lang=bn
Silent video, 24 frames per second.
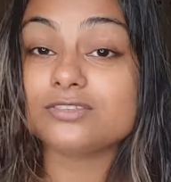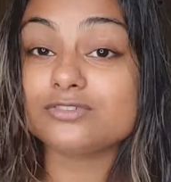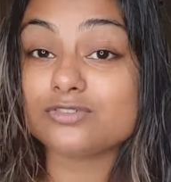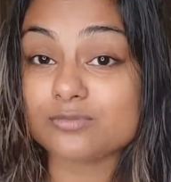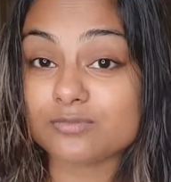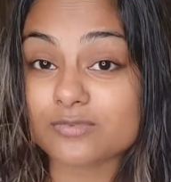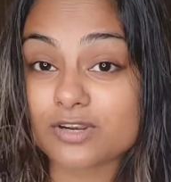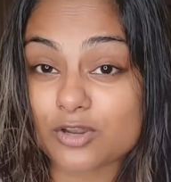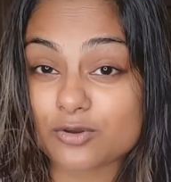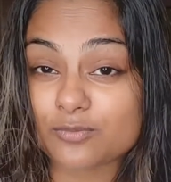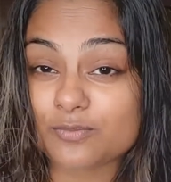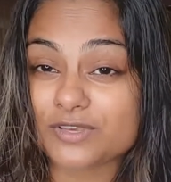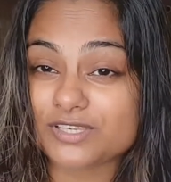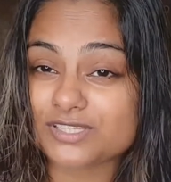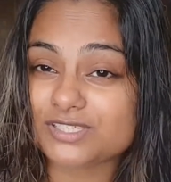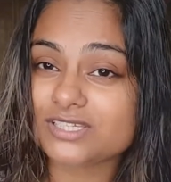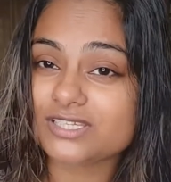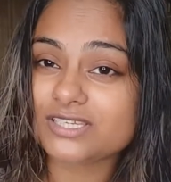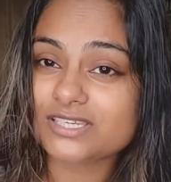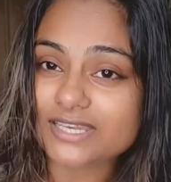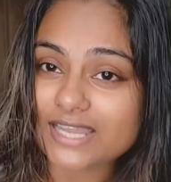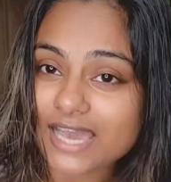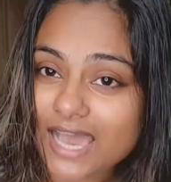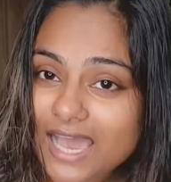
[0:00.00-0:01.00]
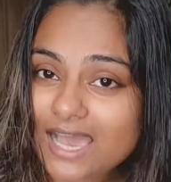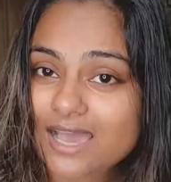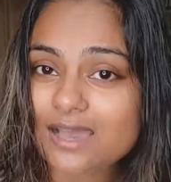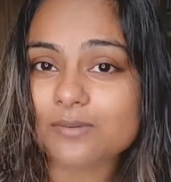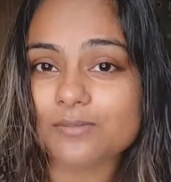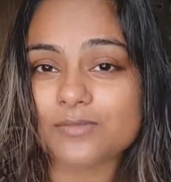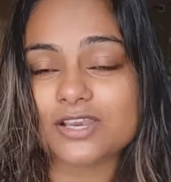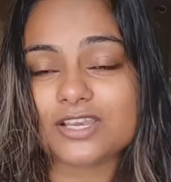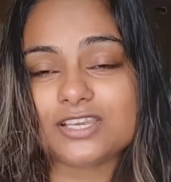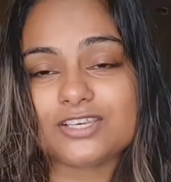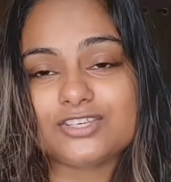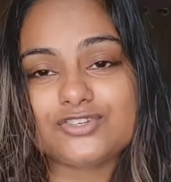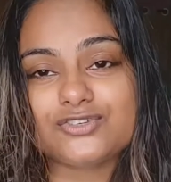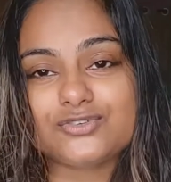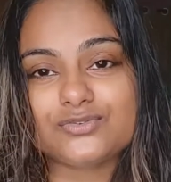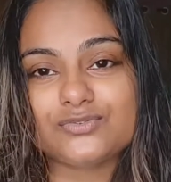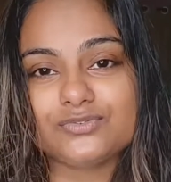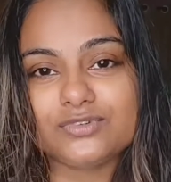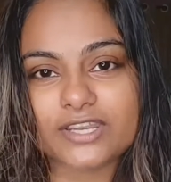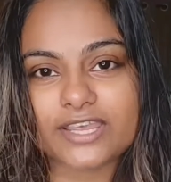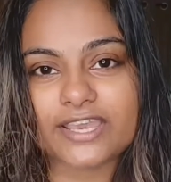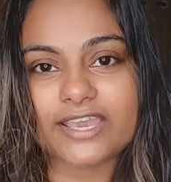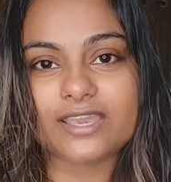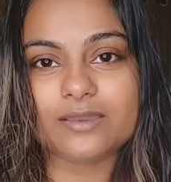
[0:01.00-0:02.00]
আর তোমরাও বেশি না আমাকে
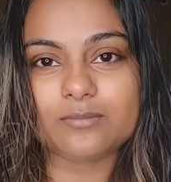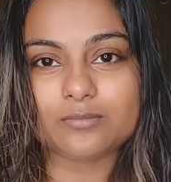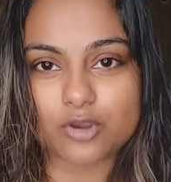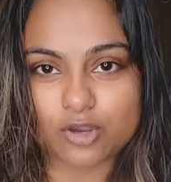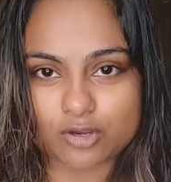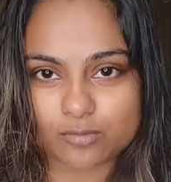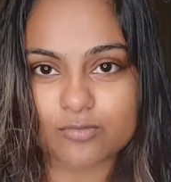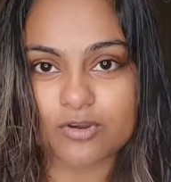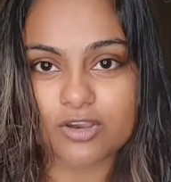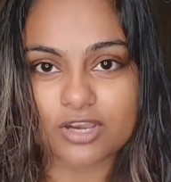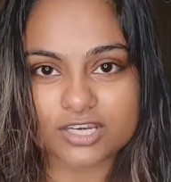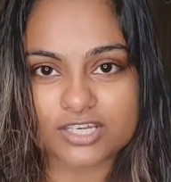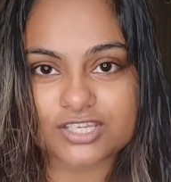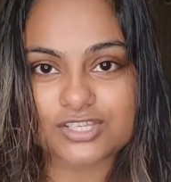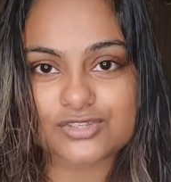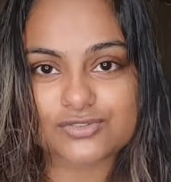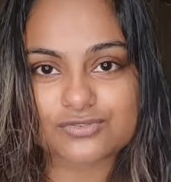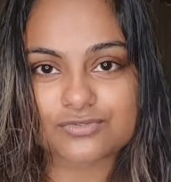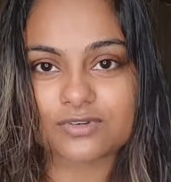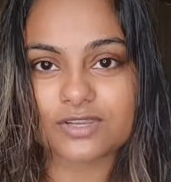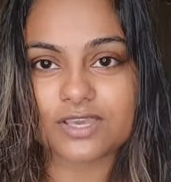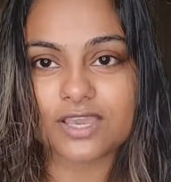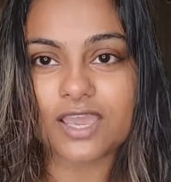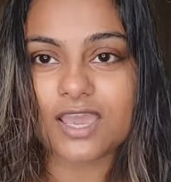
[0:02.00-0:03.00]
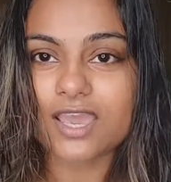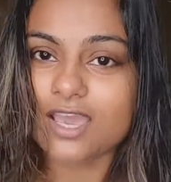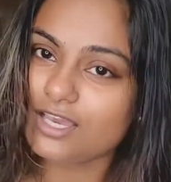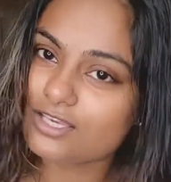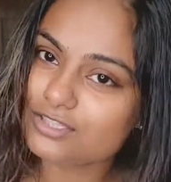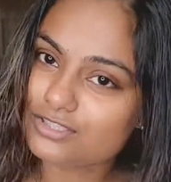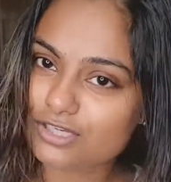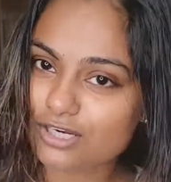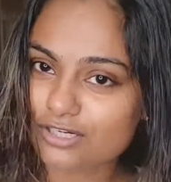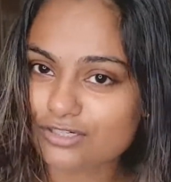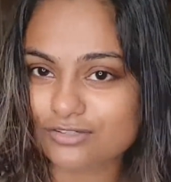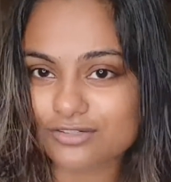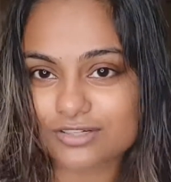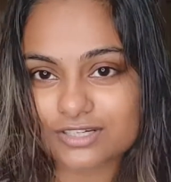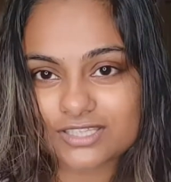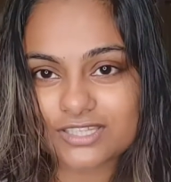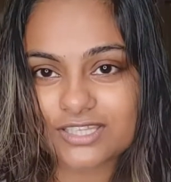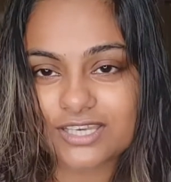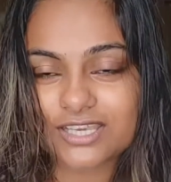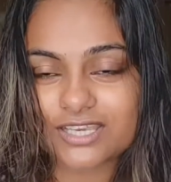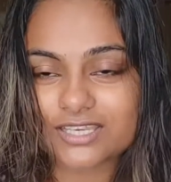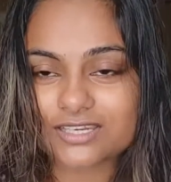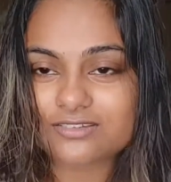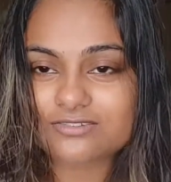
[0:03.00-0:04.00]
শুনে বকবকানি শুনে চট করে
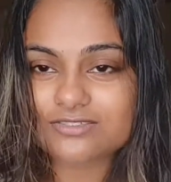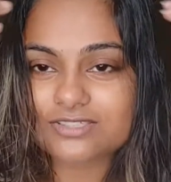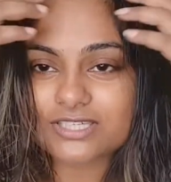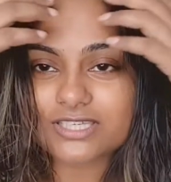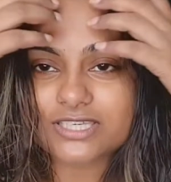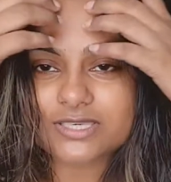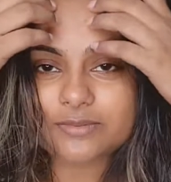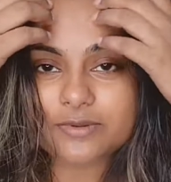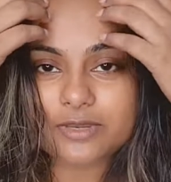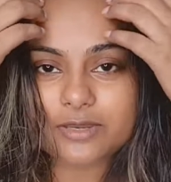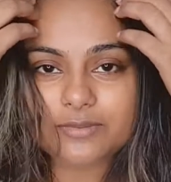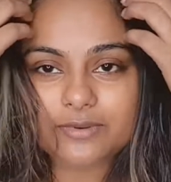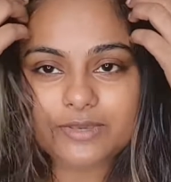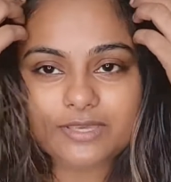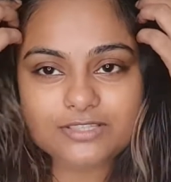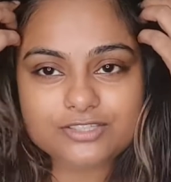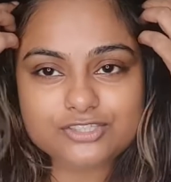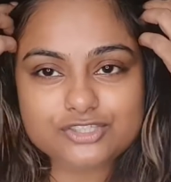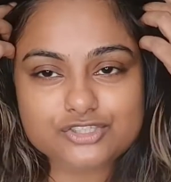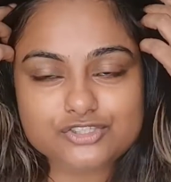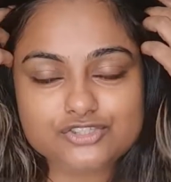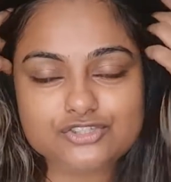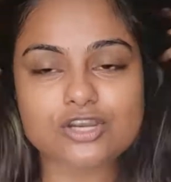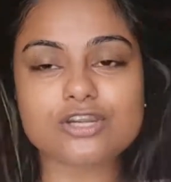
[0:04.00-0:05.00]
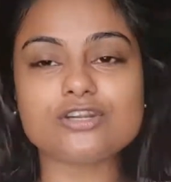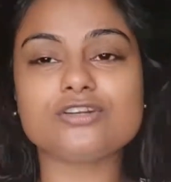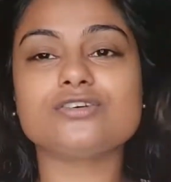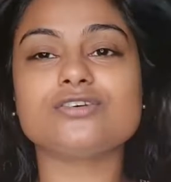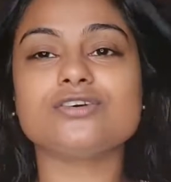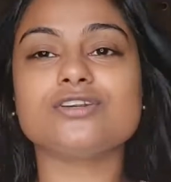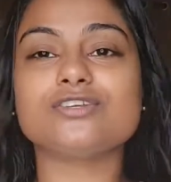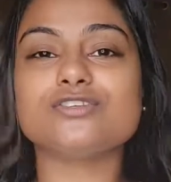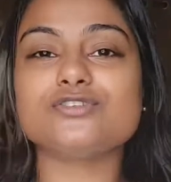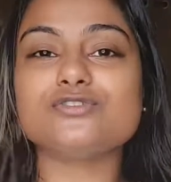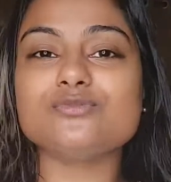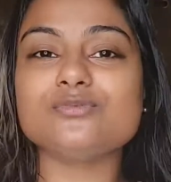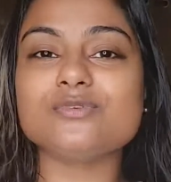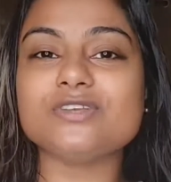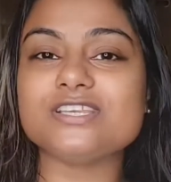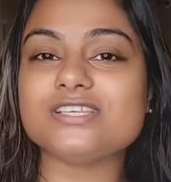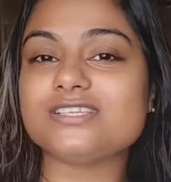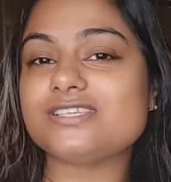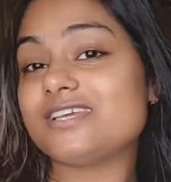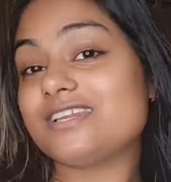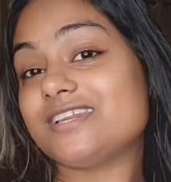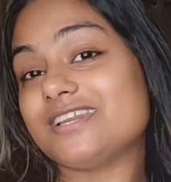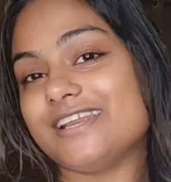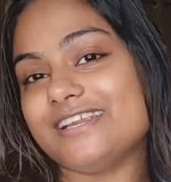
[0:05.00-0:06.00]
দেখে নাও যে কিভাবে চট করে দু
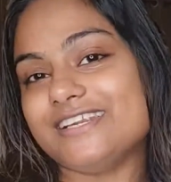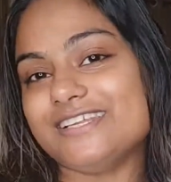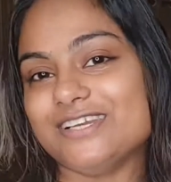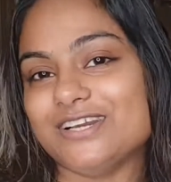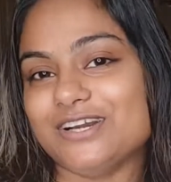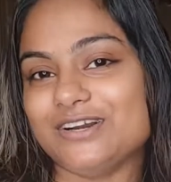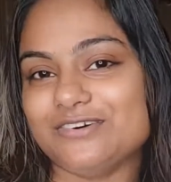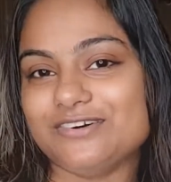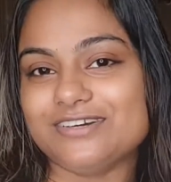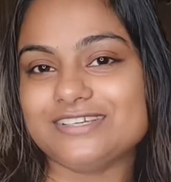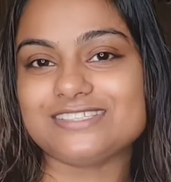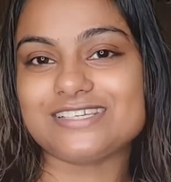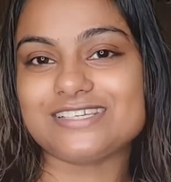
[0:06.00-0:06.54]
মিনিটে রেডি হওয়া